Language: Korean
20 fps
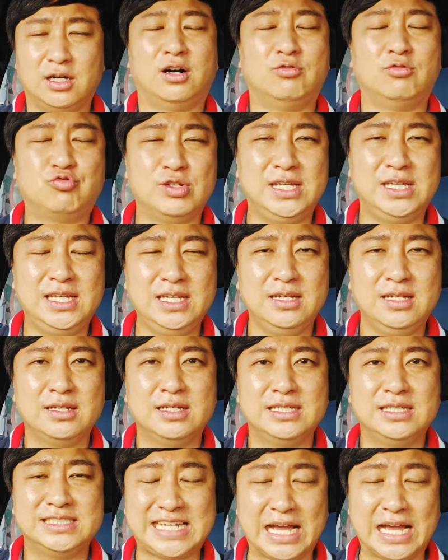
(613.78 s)
우리
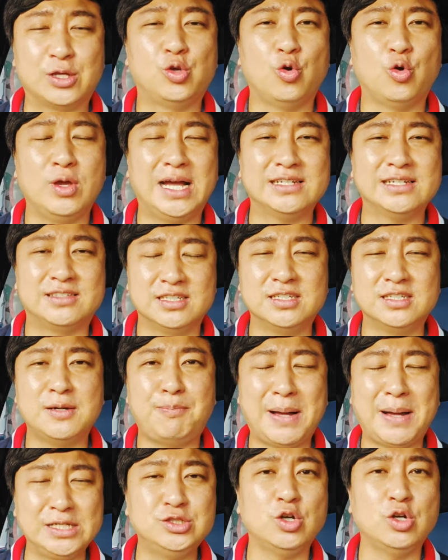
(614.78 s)
장교양
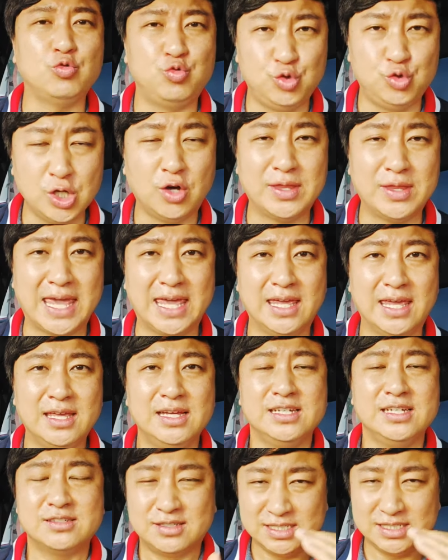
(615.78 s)
등급 판정 위원회
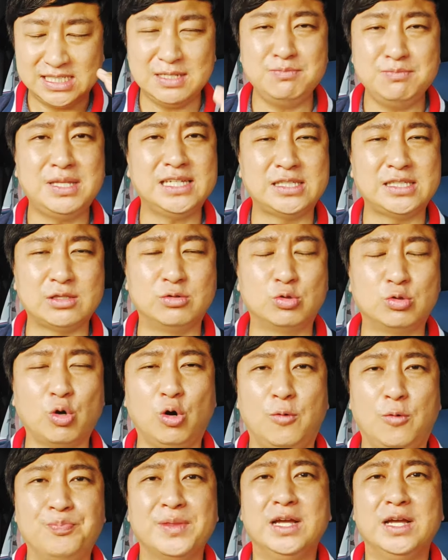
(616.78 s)
그
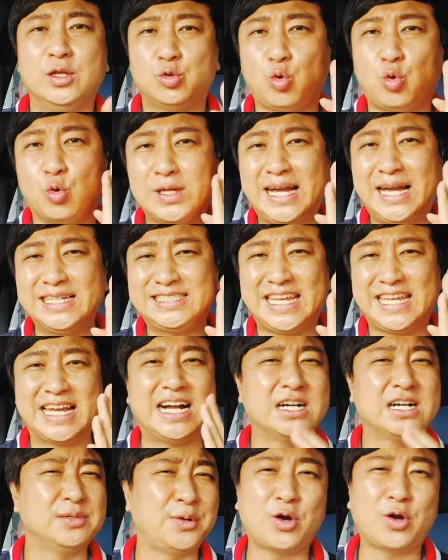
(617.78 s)
심사자들도 동양
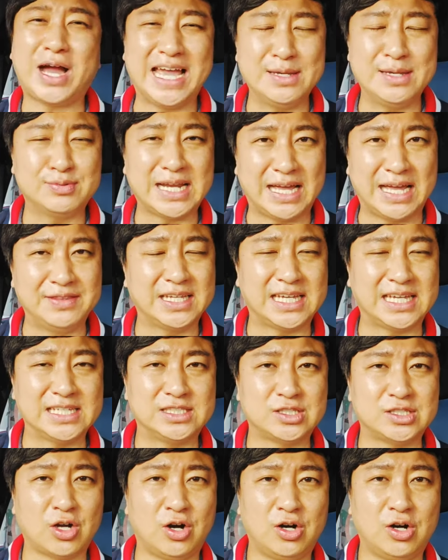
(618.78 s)
재가급여 가입을 안
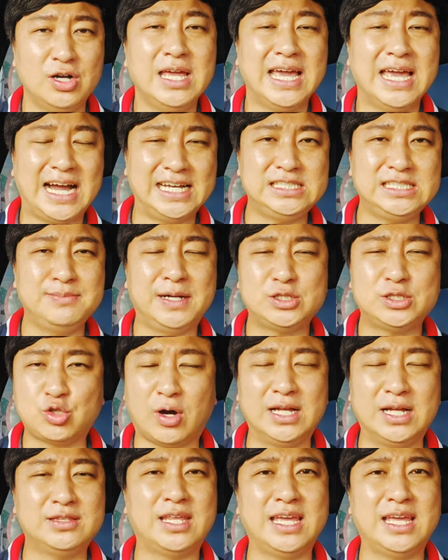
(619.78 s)
했겠죠 하지만
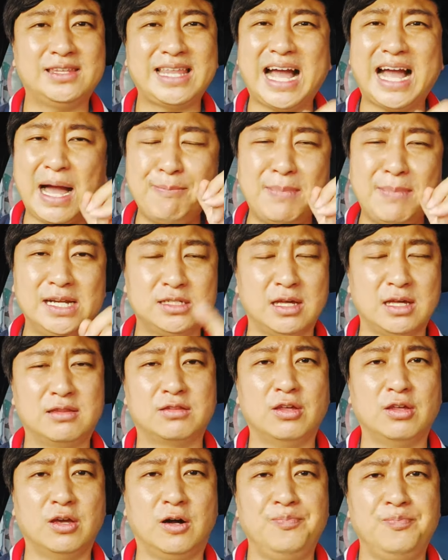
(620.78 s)
저한테 딱 한 말이
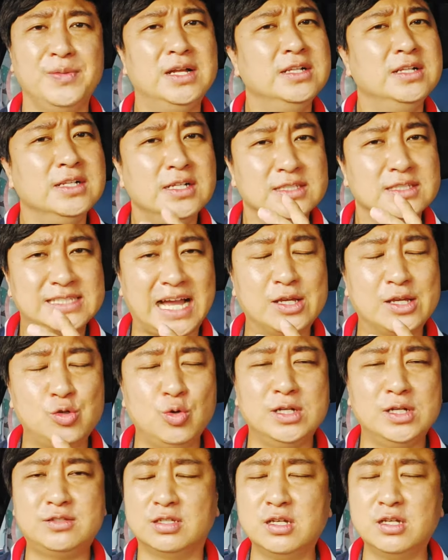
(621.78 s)
그랬어요
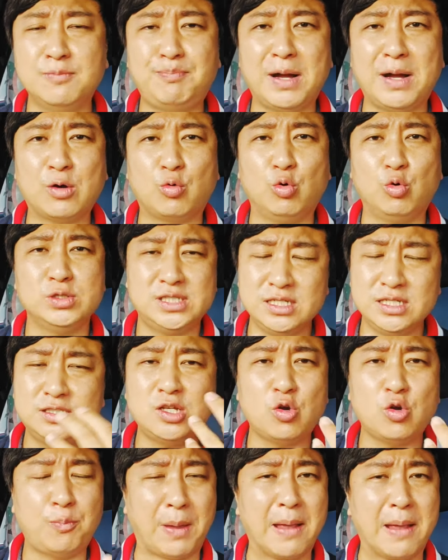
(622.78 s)
장교형 등급받고
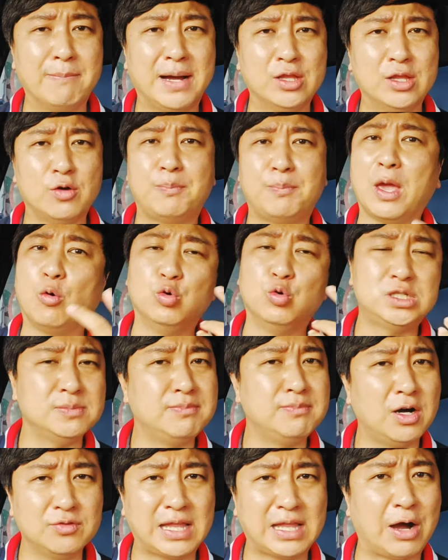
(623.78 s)
실제로 100만원
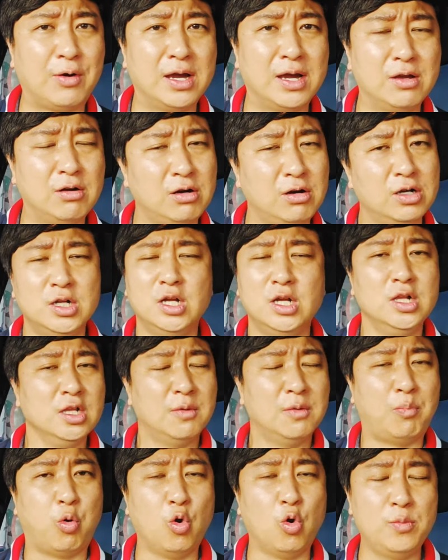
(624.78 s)
150만원 나와요
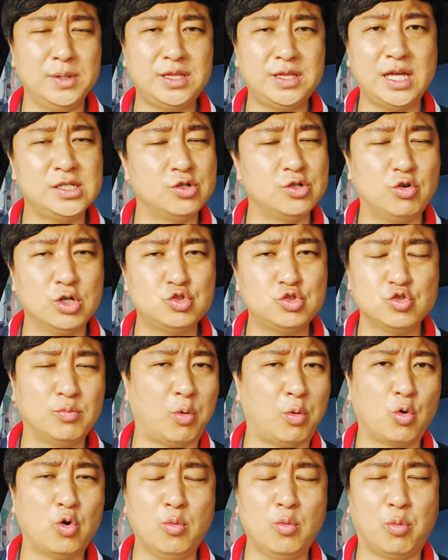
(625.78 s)
보험회사 이거 가지고
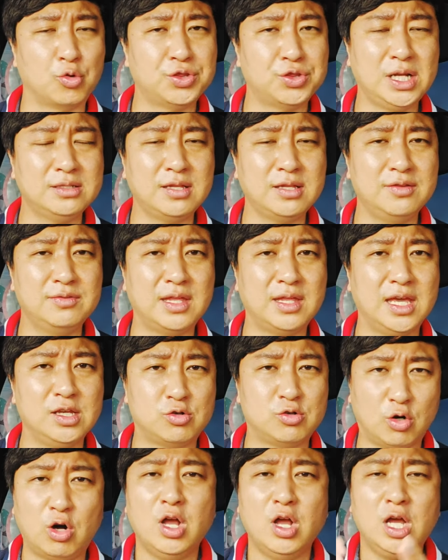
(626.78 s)
먹고 못 살 텐데
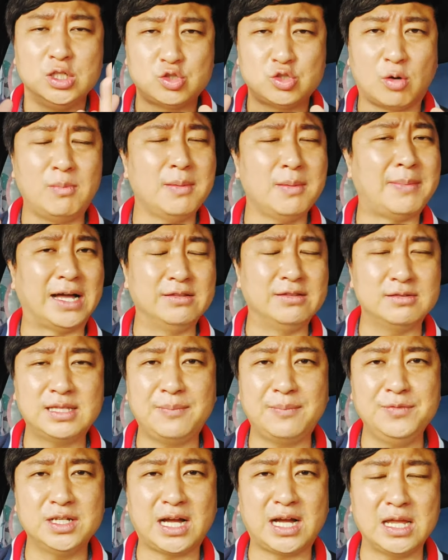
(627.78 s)
이거 정말 많은
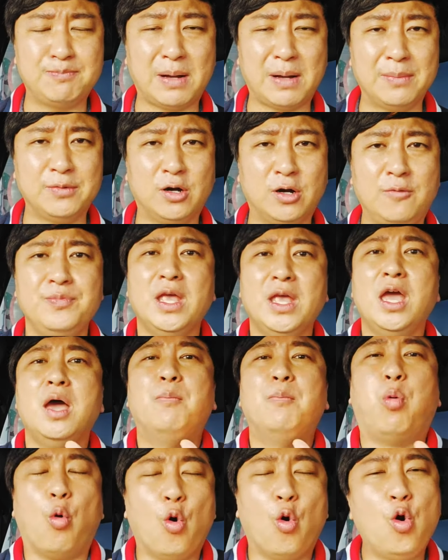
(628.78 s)
사람들 가입하면
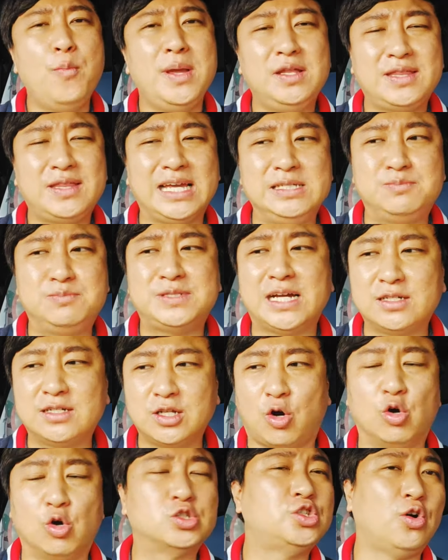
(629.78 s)
보험회사 입장을
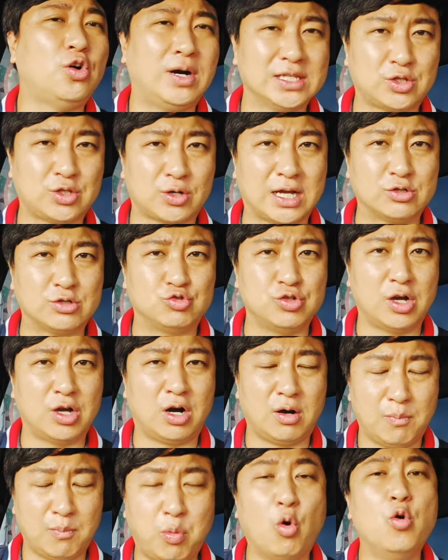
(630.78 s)

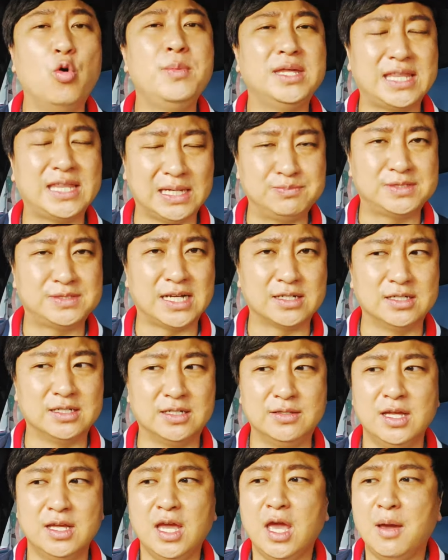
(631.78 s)
걱정하더라고요 보험회사
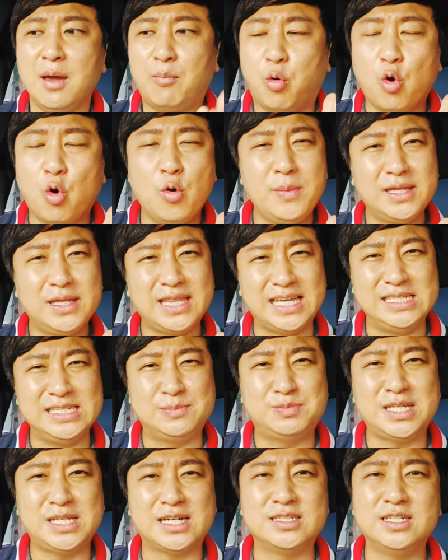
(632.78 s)
입장을 보험회사
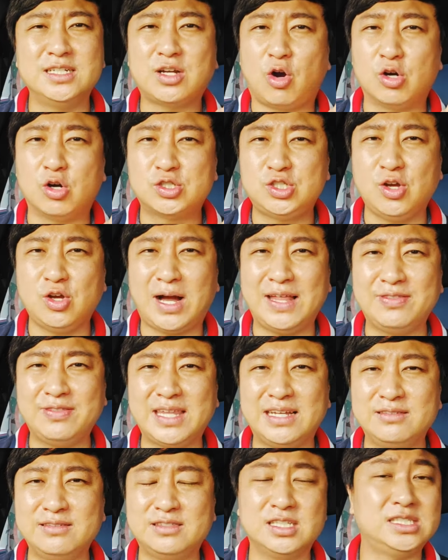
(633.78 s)
입장을
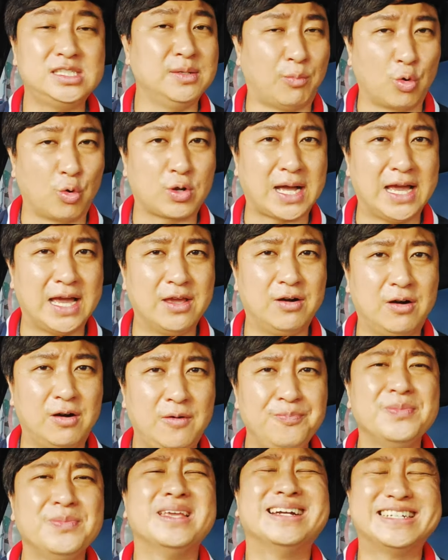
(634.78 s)
걱정한다는 뜻이 뭘까요
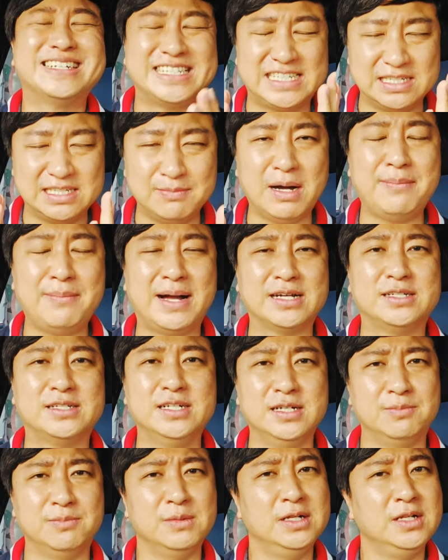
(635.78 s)

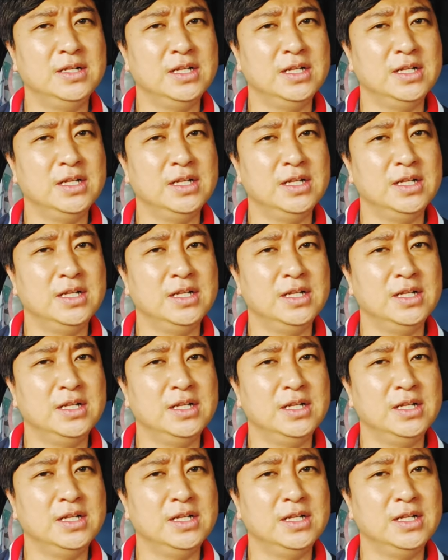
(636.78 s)
그만큼